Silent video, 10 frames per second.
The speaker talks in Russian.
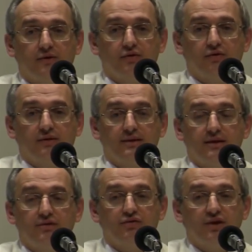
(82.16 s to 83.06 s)
Что
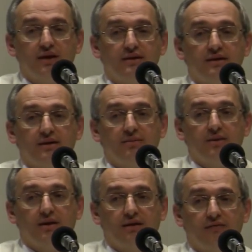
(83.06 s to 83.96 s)
здесь уже нет
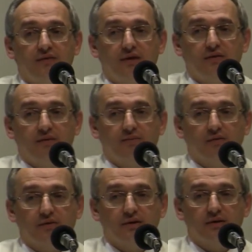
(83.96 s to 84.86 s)
сентиментов в этих
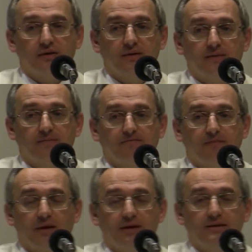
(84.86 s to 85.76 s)
вопросах.
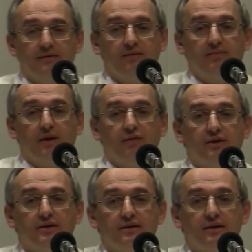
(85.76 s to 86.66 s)
Если вы
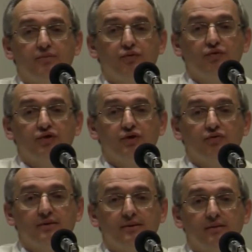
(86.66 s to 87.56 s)
берете слепую
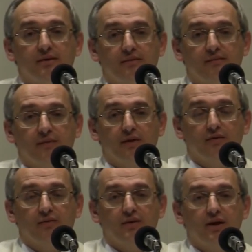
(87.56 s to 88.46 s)
жену себе,
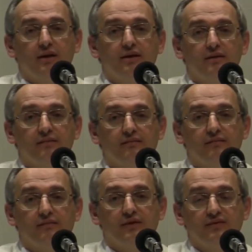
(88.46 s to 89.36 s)
у меня один
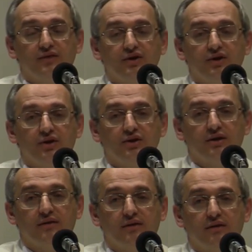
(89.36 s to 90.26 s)
Возвышенный
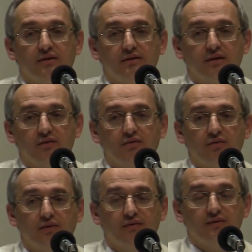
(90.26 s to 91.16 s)
человек,
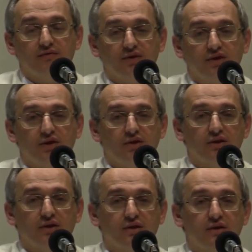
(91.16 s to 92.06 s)
знакомый, возвышенный
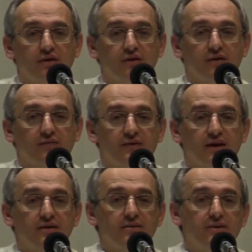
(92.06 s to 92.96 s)
человек,
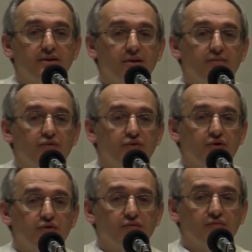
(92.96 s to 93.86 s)
взял себе слепую
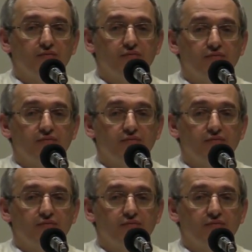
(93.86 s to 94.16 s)
жену.